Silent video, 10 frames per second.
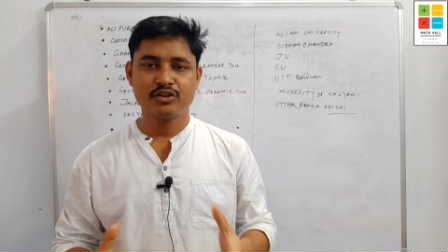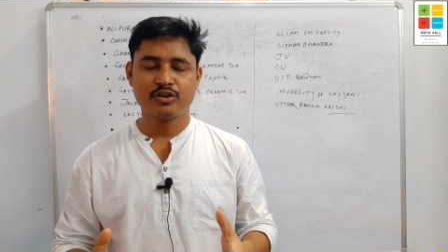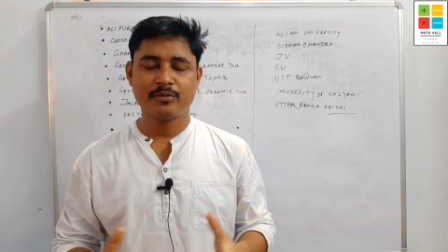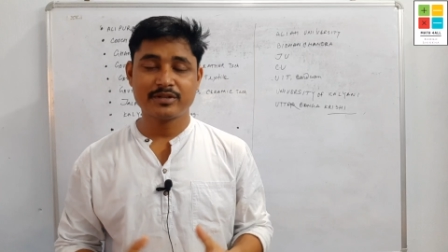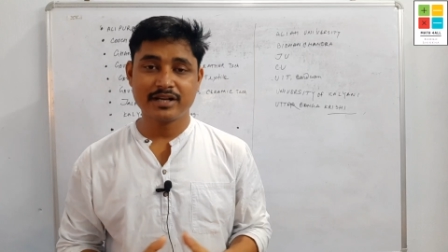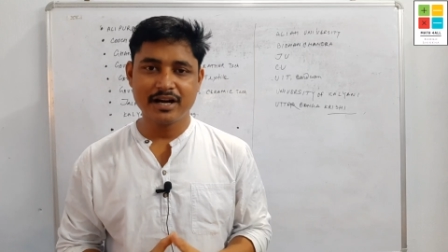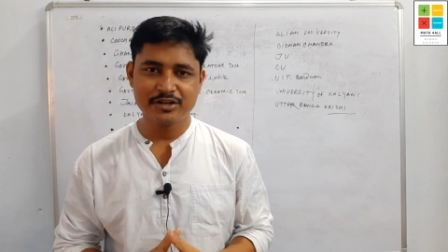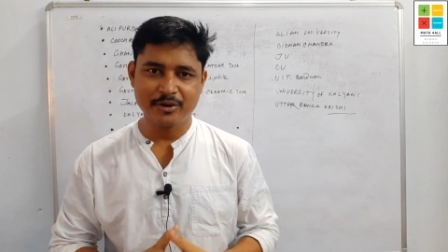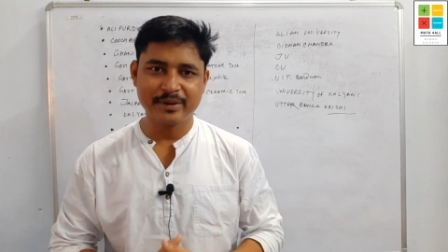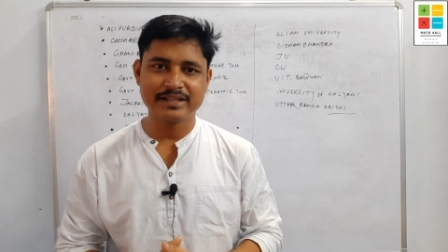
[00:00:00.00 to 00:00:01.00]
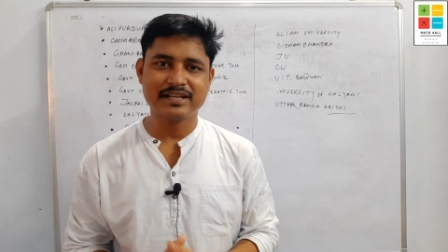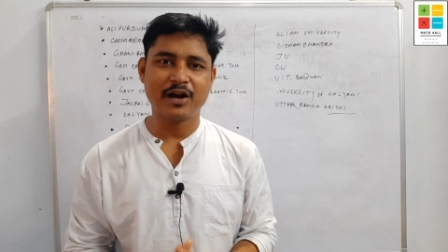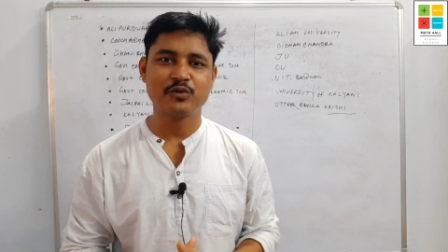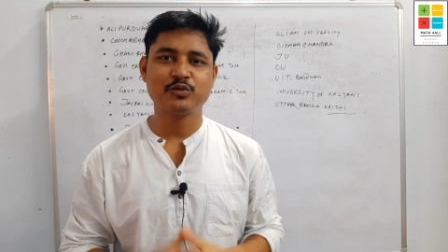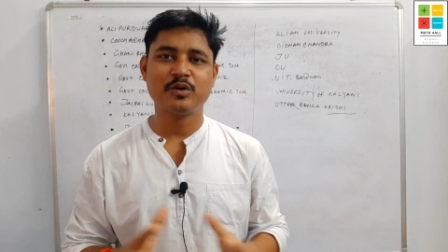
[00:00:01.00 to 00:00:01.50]
তো নমস্কার সবাইকে
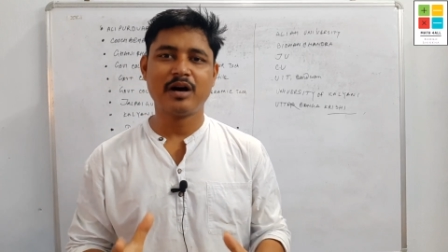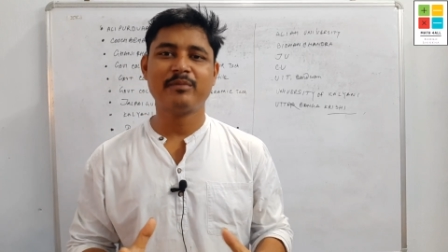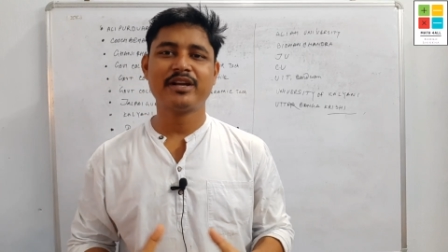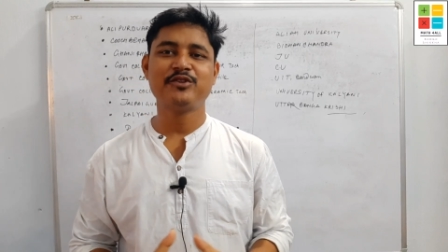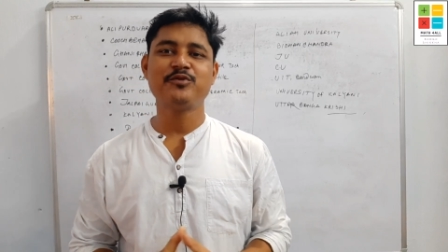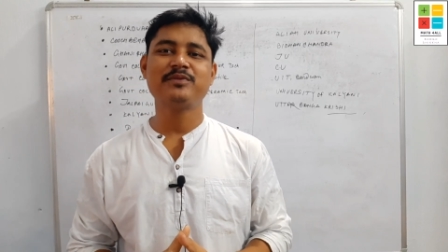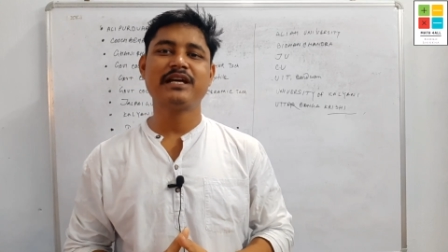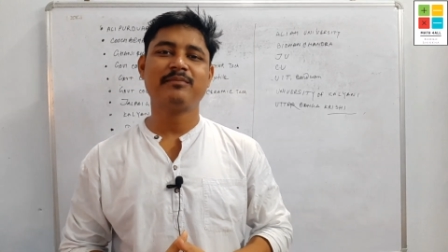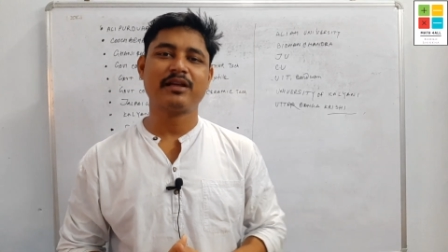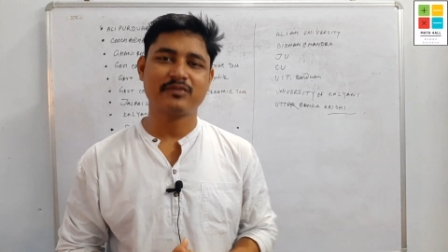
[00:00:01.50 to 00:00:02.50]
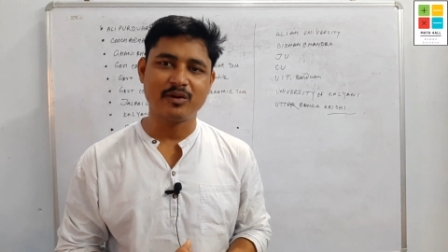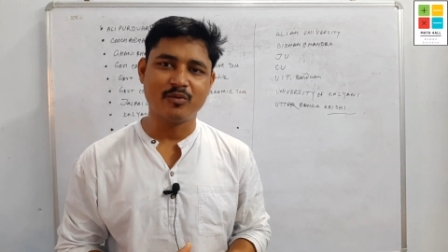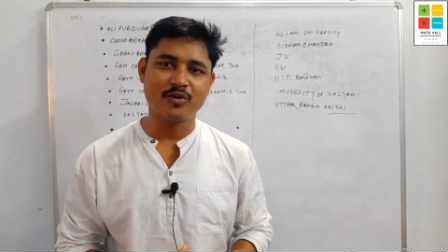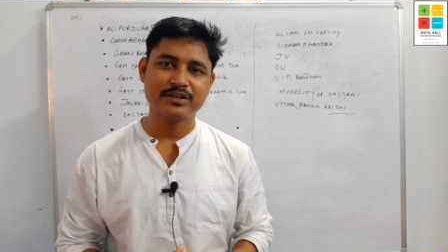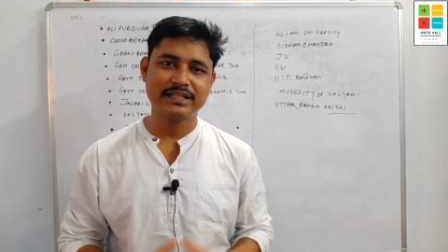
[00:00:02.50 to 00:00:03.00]
স্বাগত আমার ইউটিউব চ্যানেল ফাল
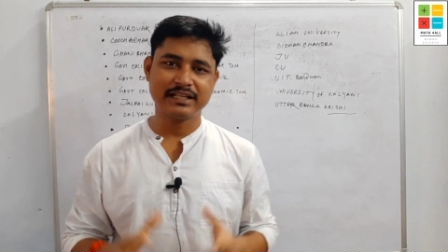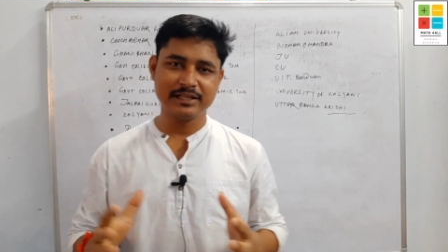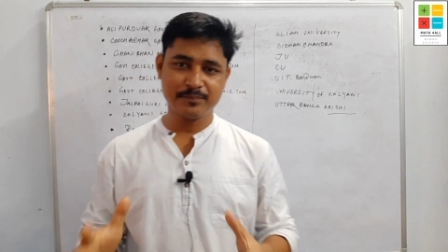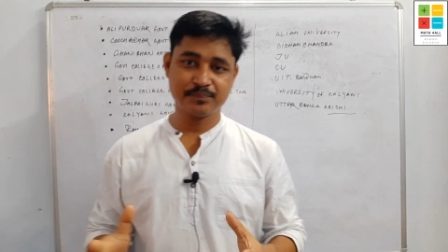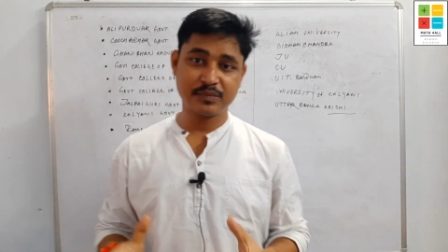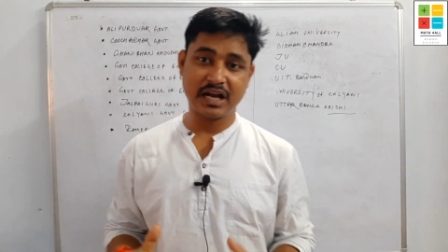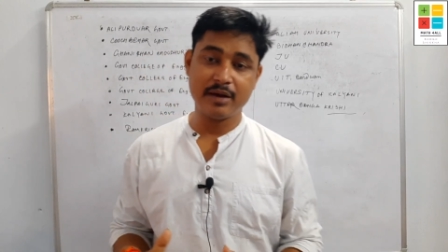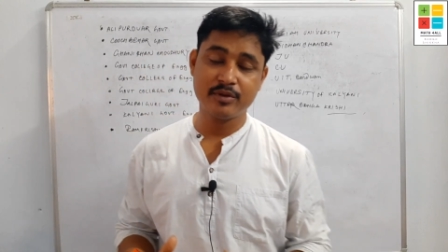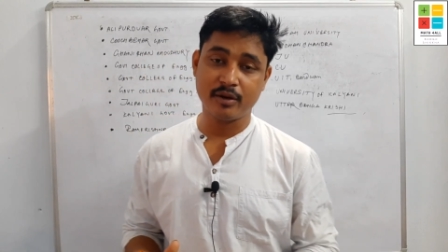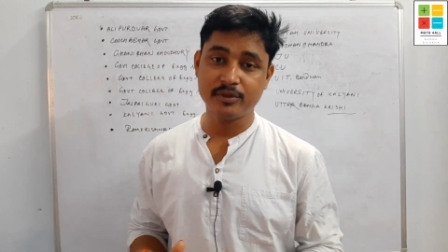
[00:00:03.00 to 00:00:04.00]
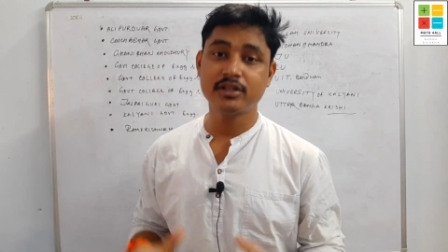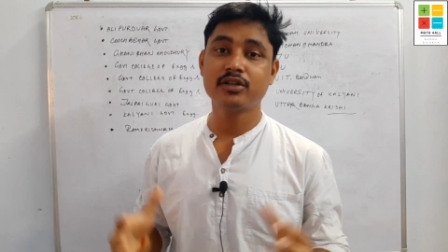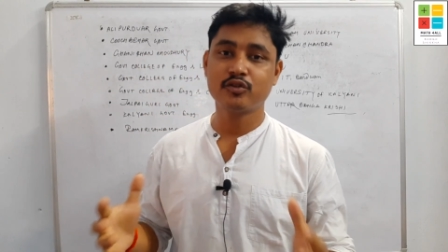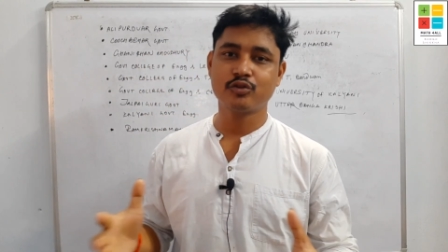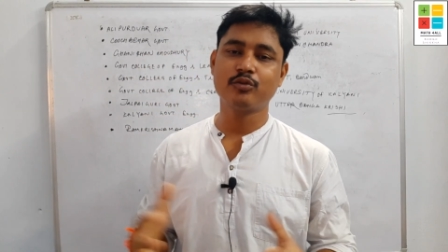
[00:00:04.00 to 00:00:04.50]
বঙ্গশিকাতে আমি অমিত
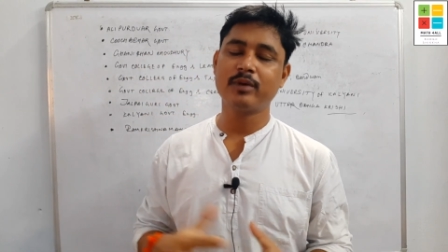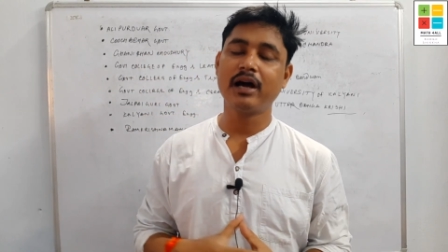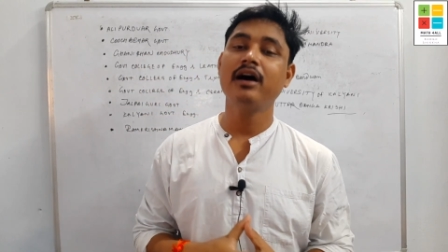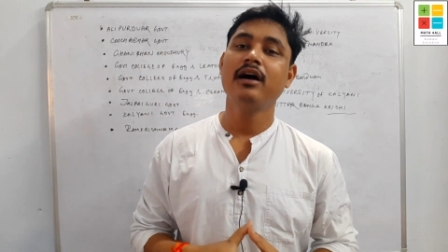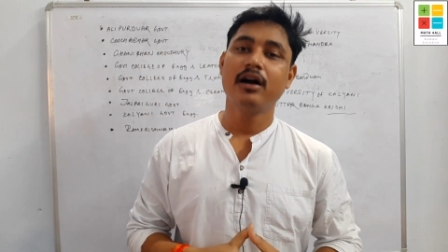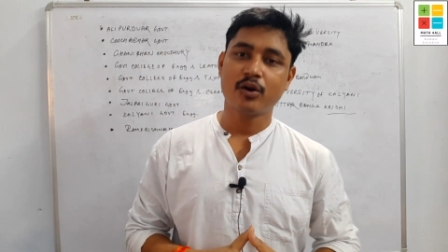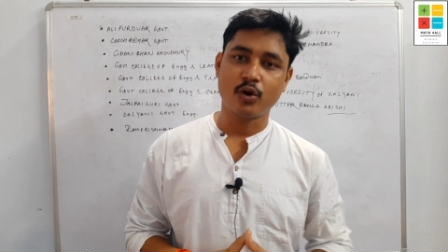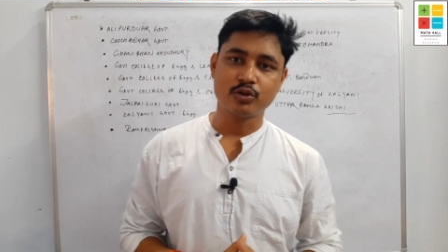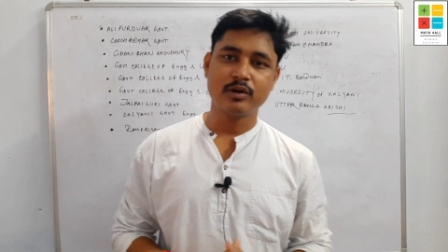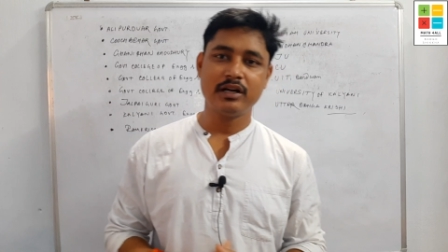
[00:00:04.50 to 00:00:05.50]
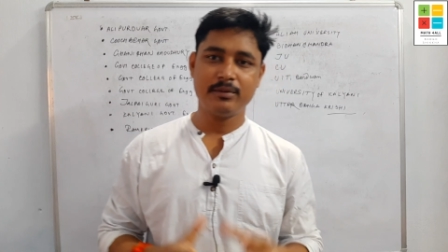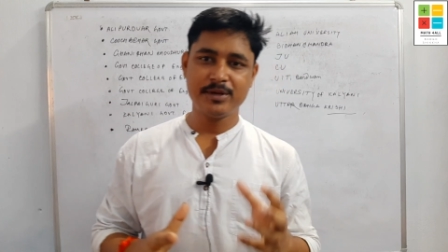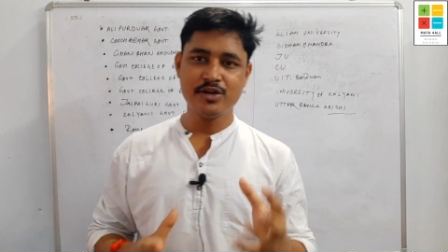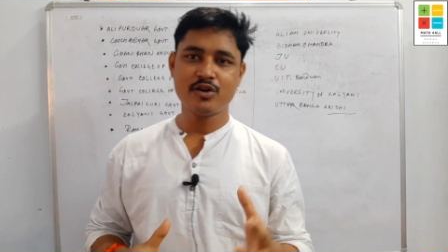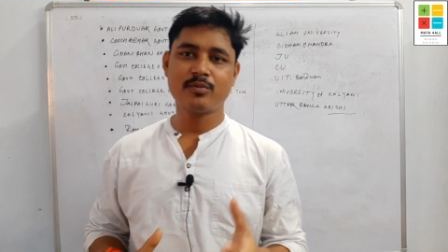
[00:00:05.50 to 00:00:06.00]
তো তোমরা গতকালের
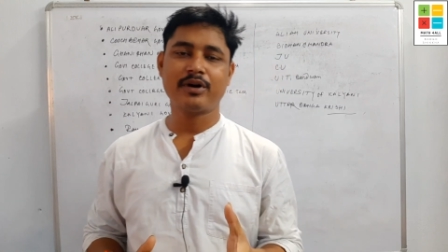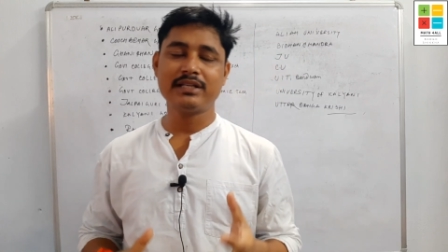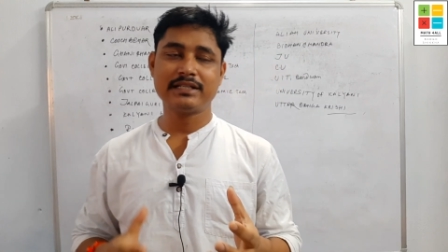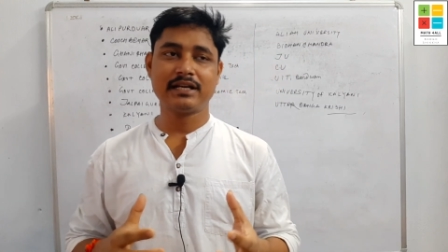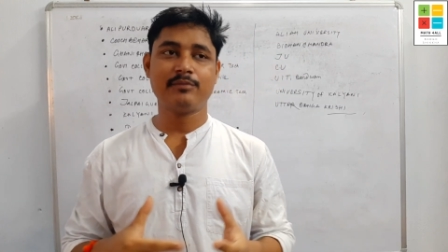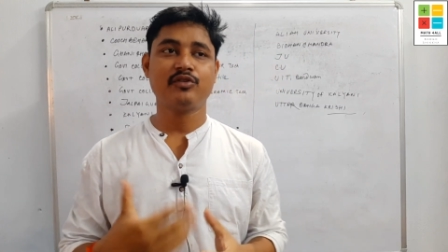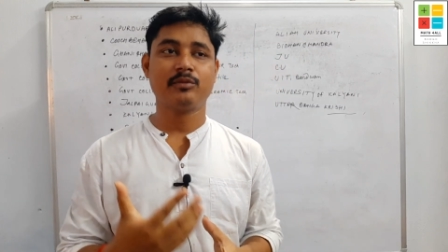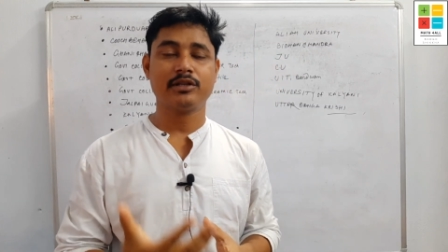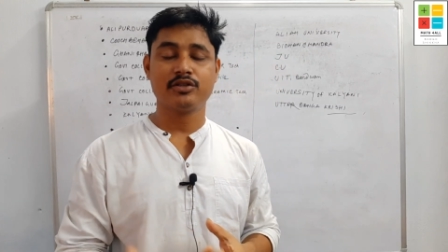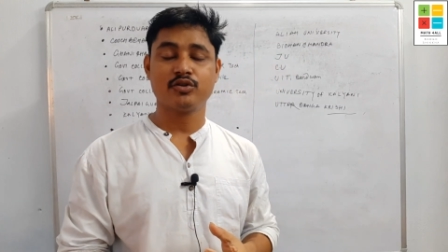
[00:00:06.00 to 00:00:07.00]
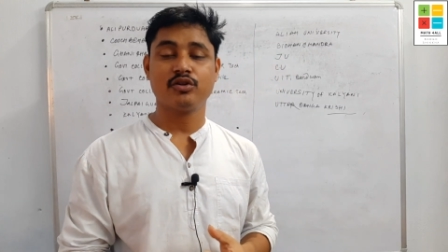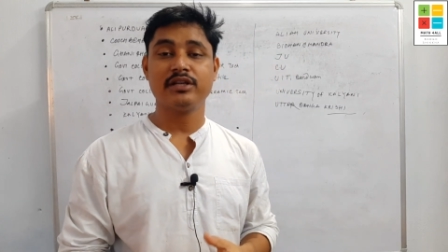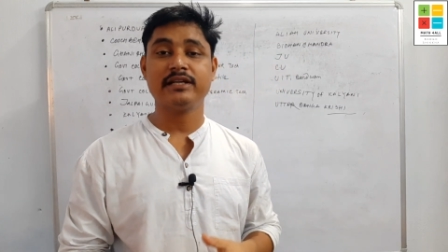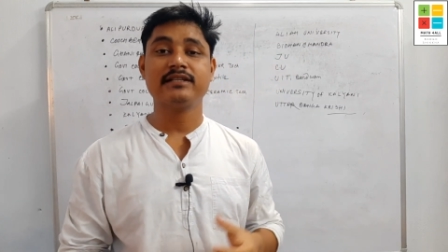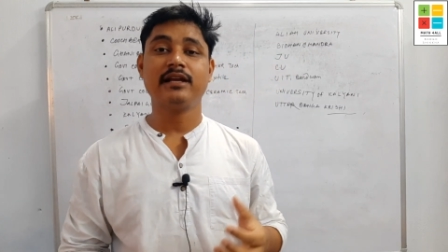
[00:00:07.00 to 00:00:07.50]
ভিডিওর পরে যেটা আমি তোমাদের জন্য
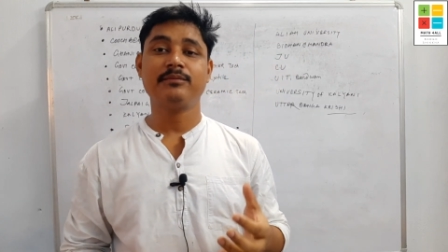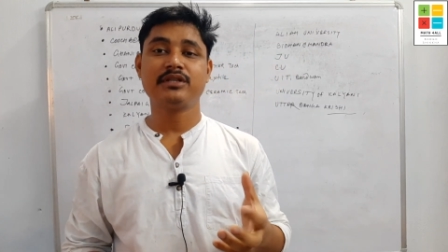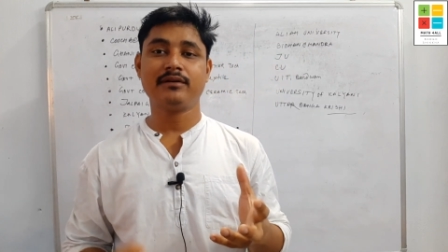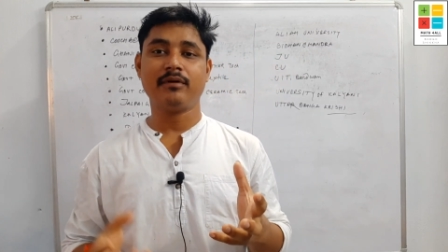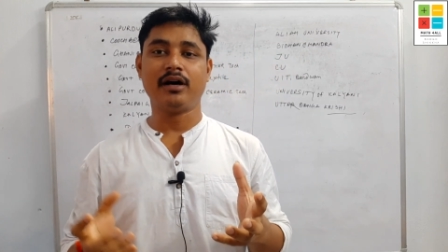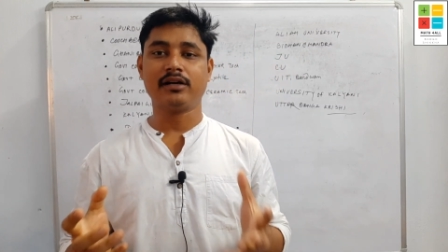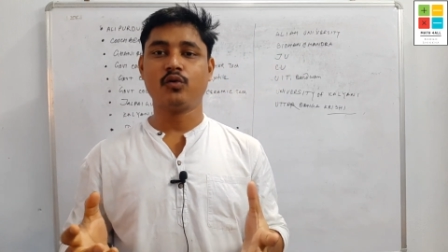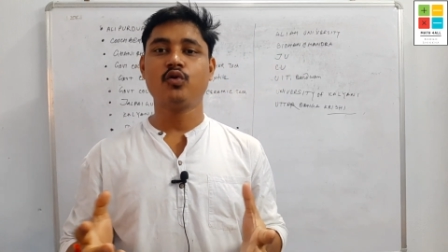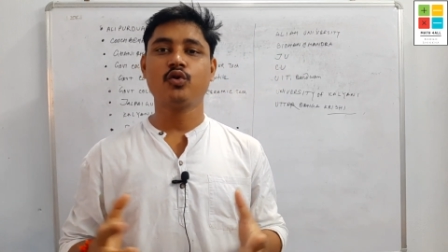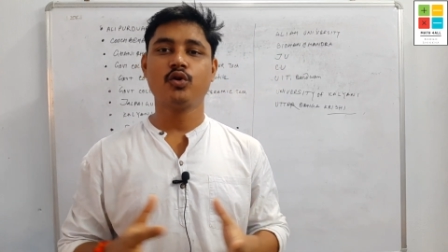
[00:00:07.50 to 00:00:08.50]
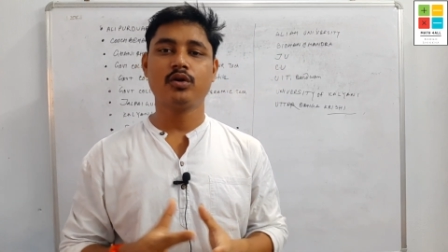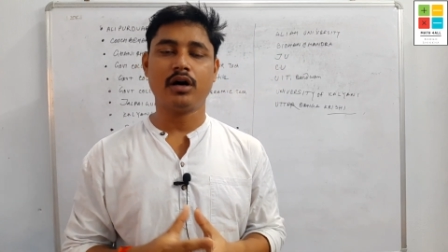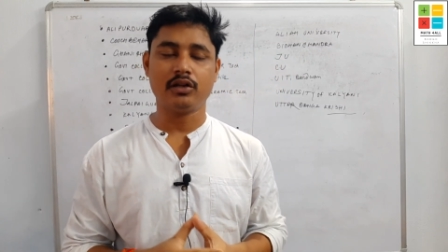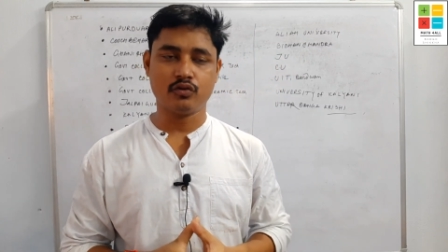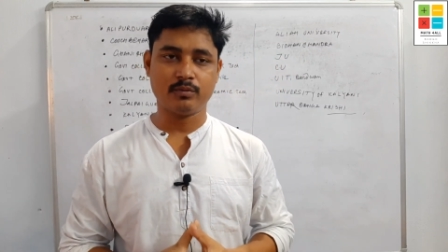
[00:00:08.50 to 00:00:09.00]
দিয়েছিলাম যে কোন কোন
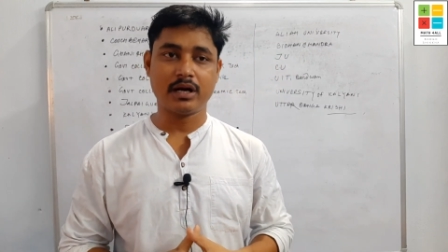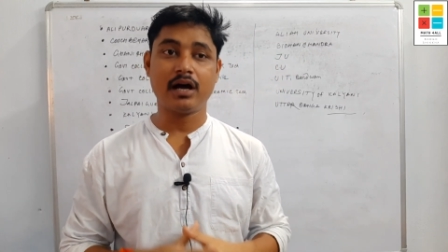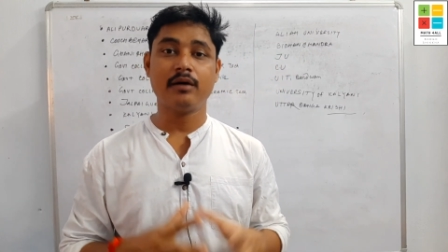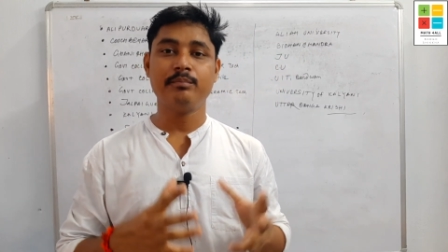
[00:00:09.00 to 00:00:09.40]
তোমরা